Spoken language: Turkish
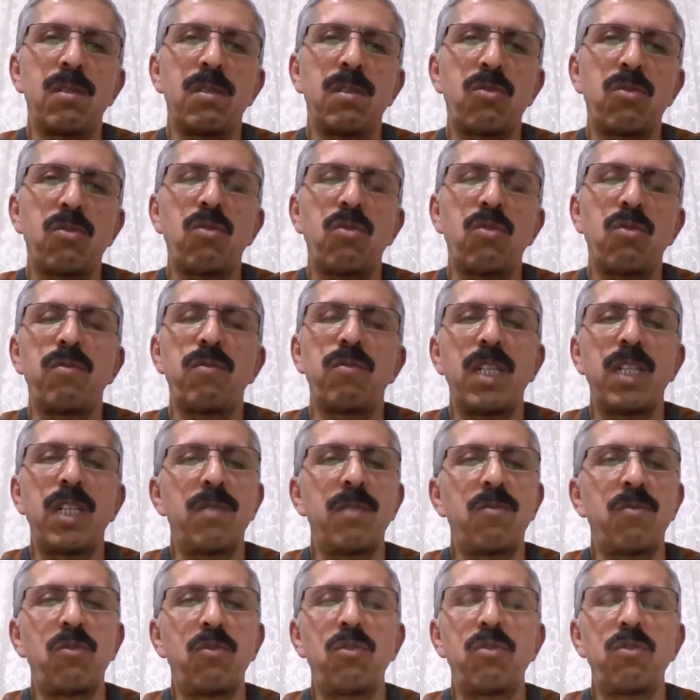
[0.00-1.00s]
son
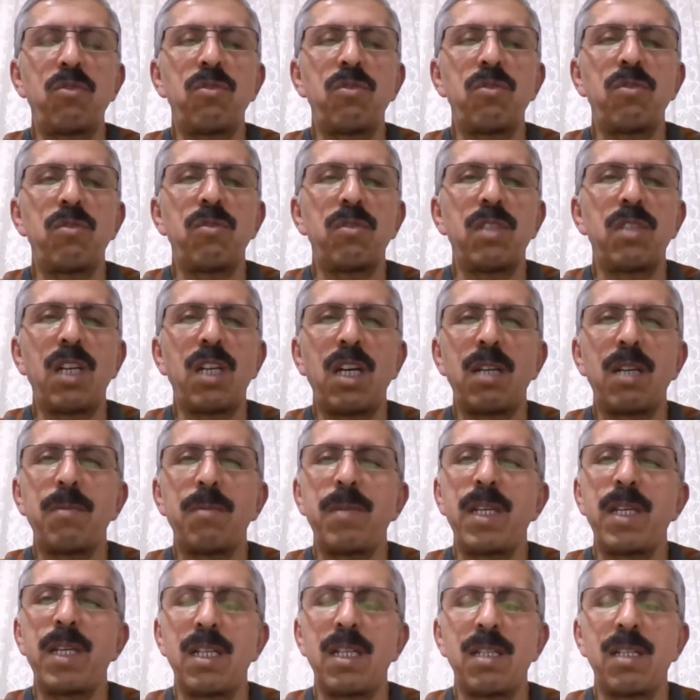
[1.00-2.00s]
ve vurucu
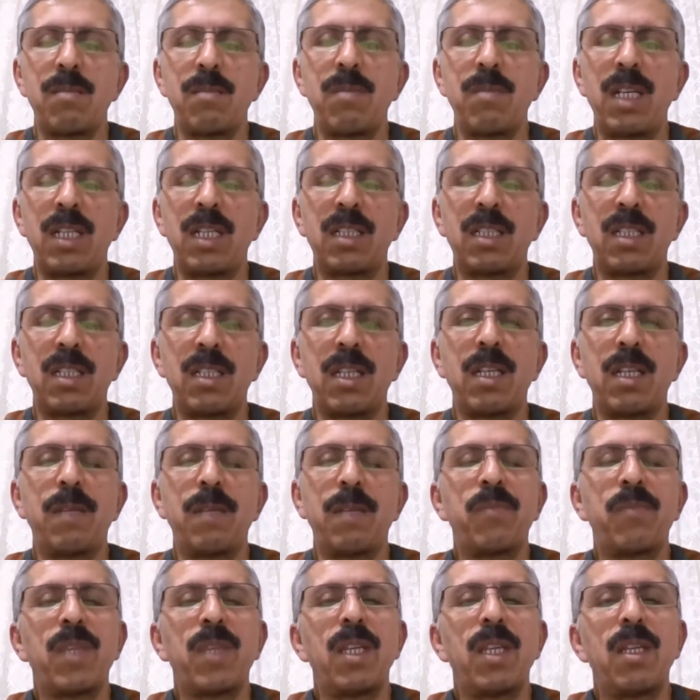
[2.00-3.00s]
darbe belki
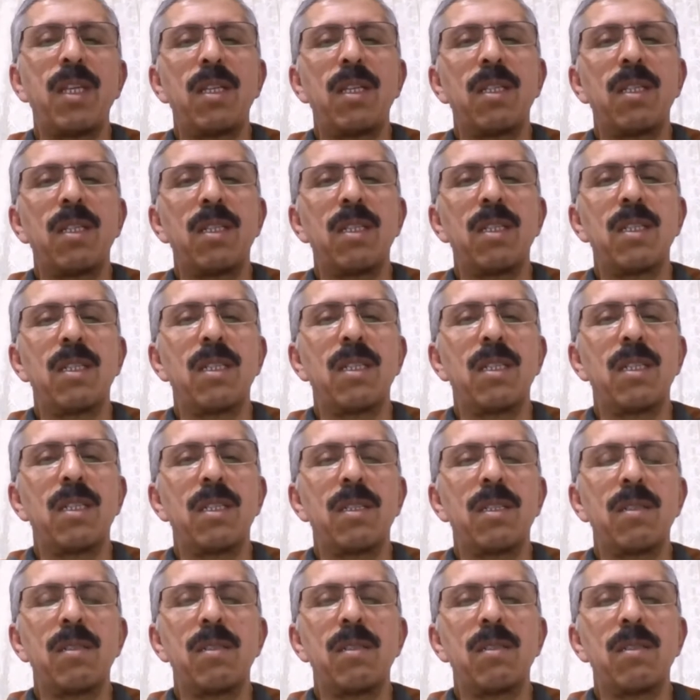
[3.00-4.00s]
de
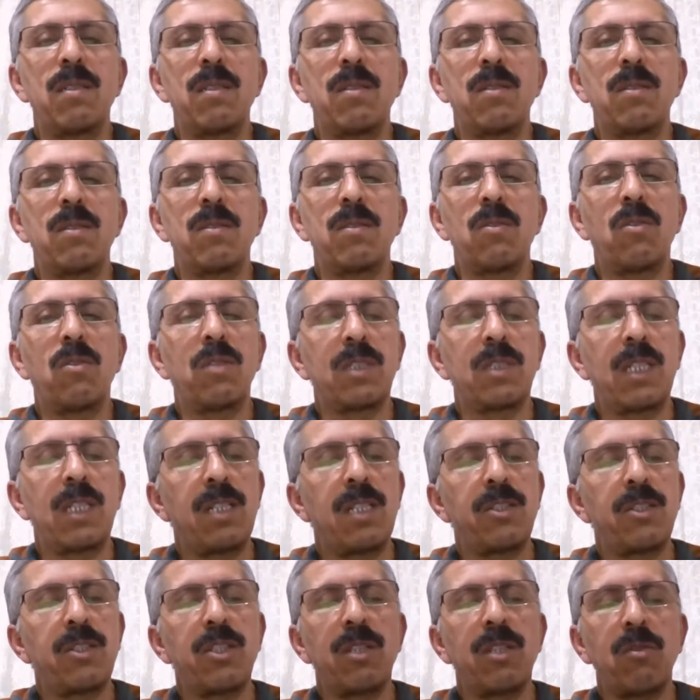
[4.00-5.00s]
e, o
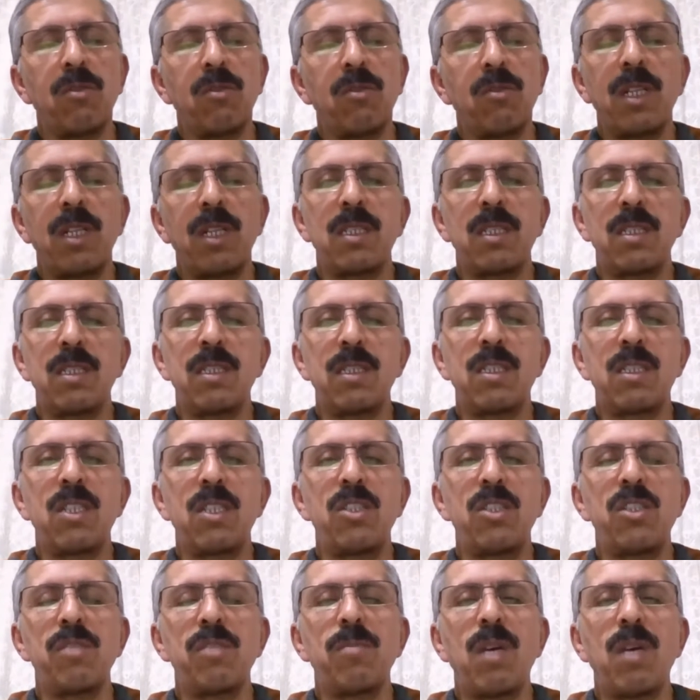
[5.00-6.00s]
gelişen olay
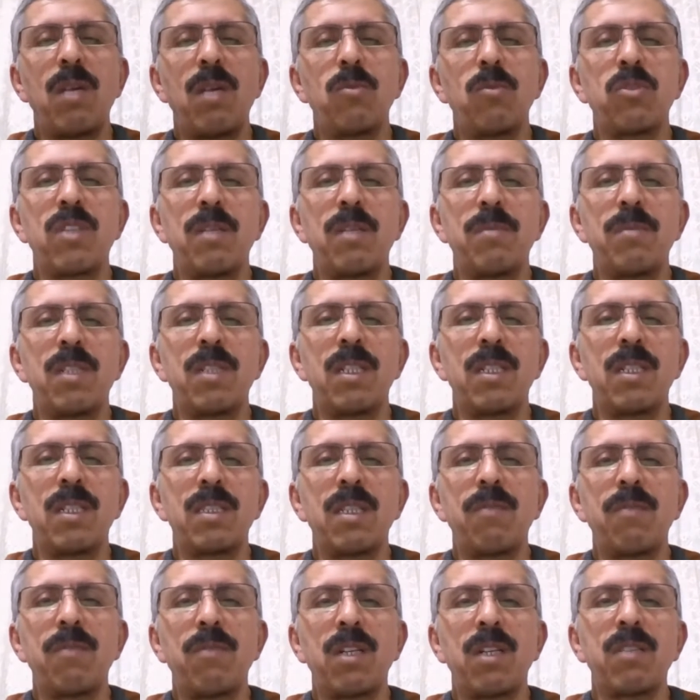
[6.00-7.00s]
ikinci Mahmut'la
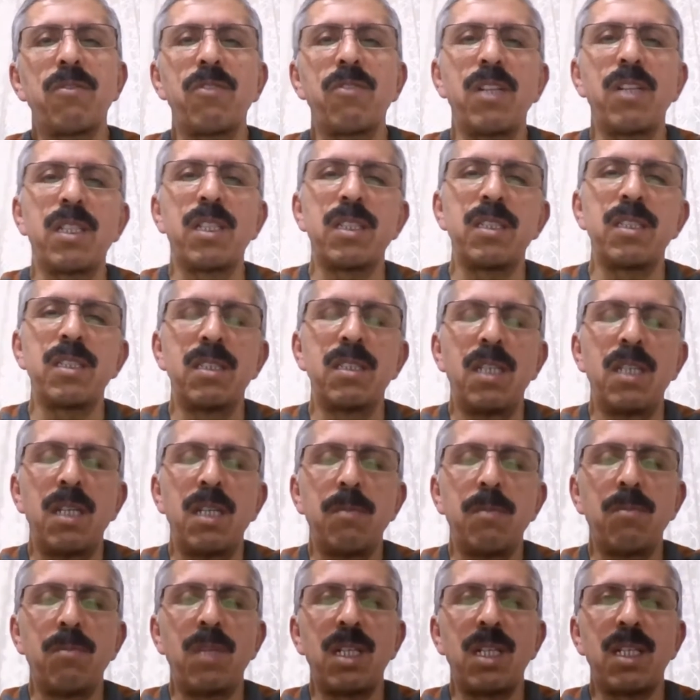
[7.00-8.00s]
birlikte vakıfların
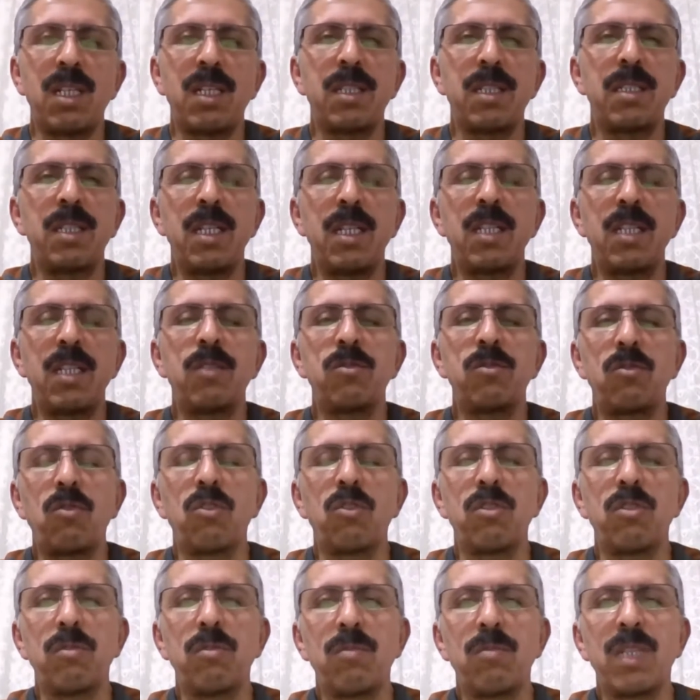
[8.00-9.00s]
mallarına el
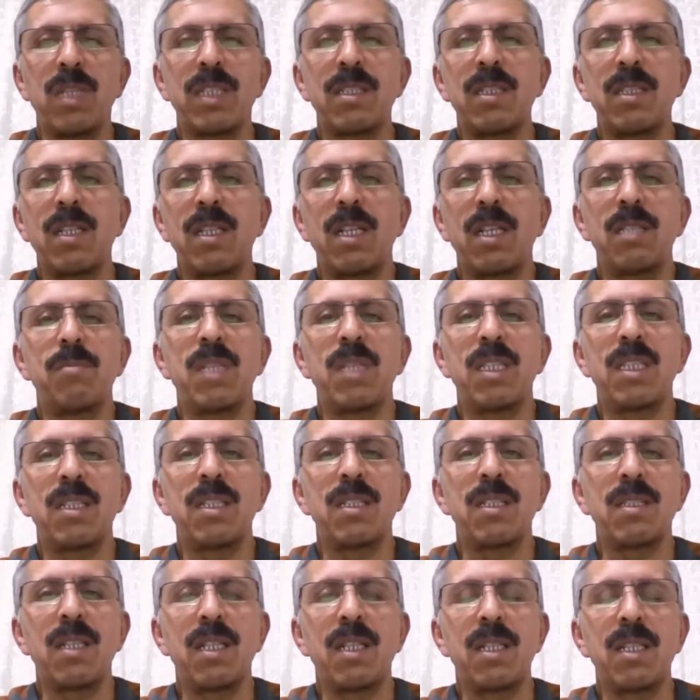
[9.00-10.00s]
konulması yani
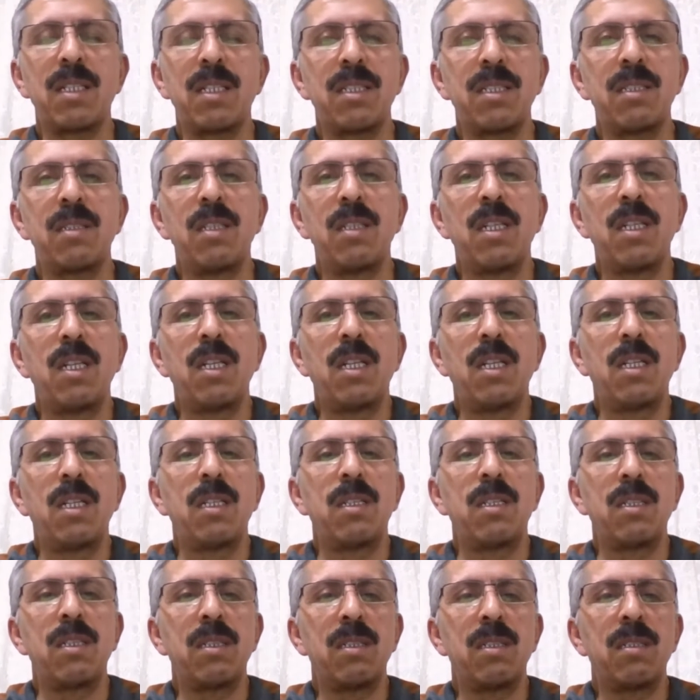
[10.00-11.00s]
medreselerin
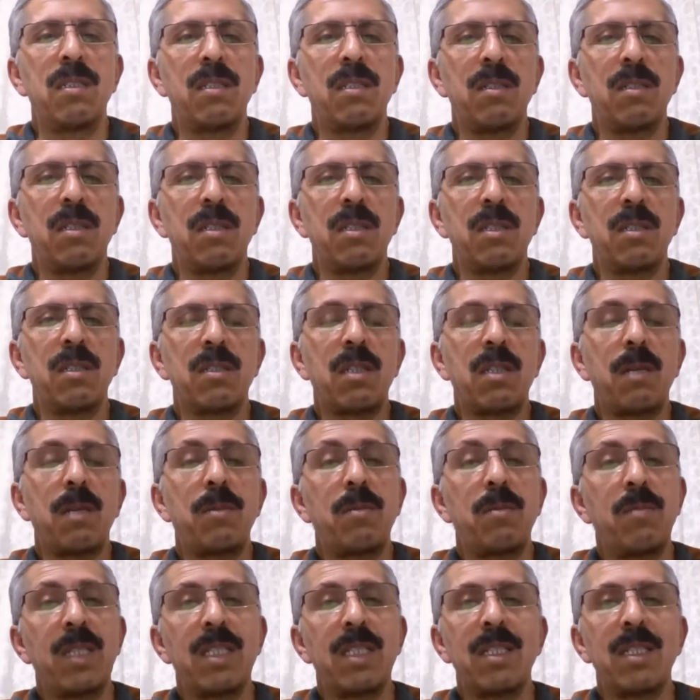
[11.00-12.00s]
e,
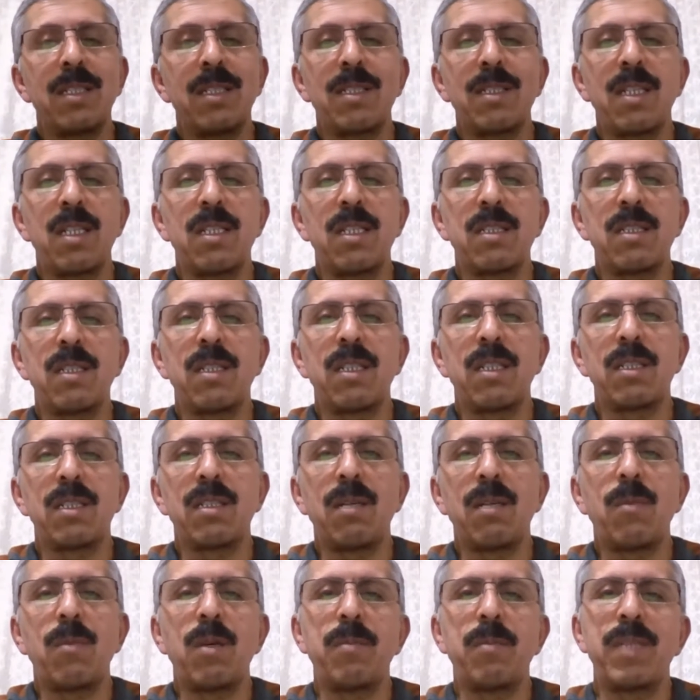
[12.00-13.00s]
tabi medreselerde
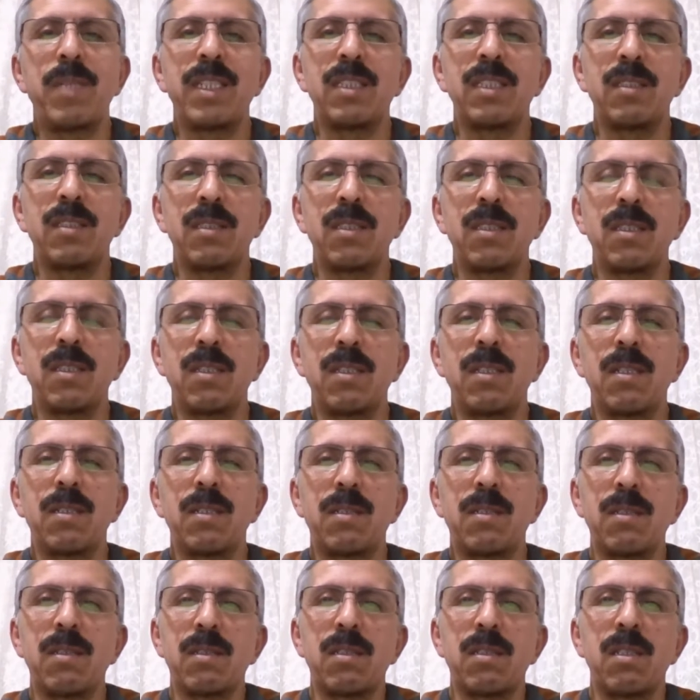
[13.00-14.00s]
tamamen e,
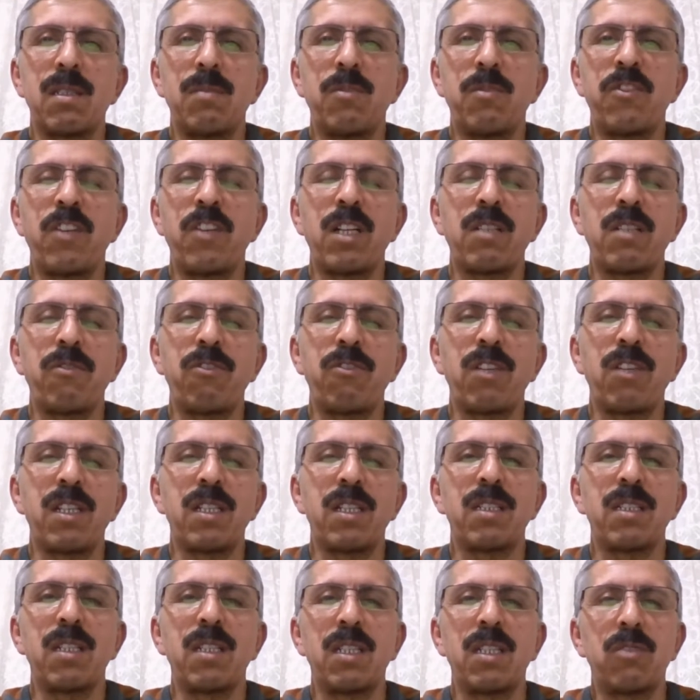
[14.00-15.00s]
sırtının
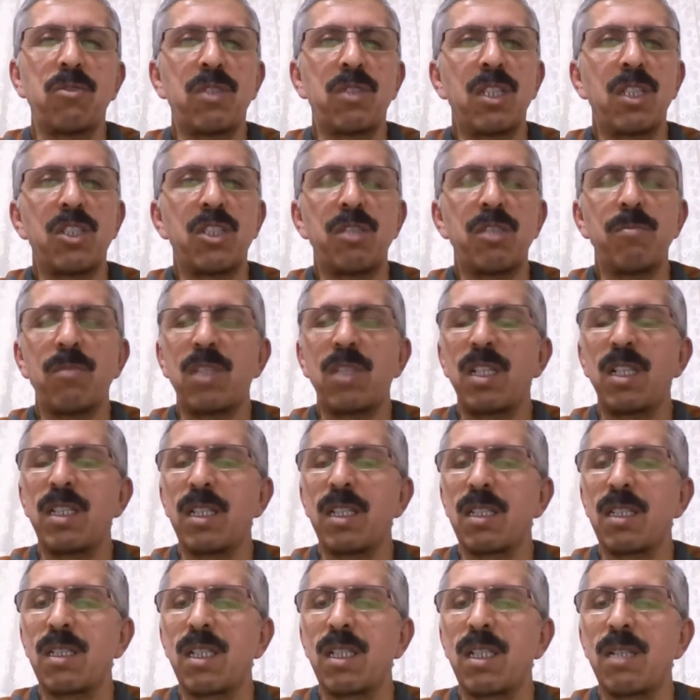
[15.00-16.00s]
vakıflara dayanıyor. Geçim
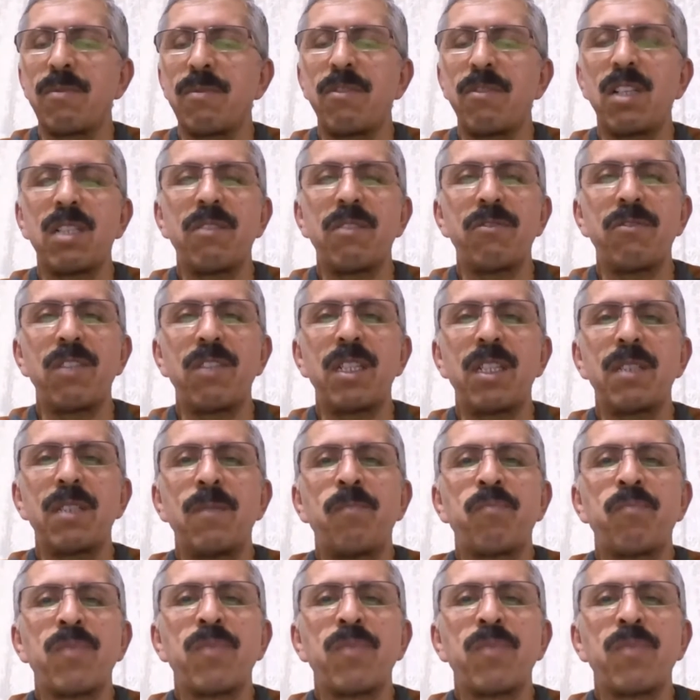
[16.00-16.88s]
kaynakları hep vakıflar.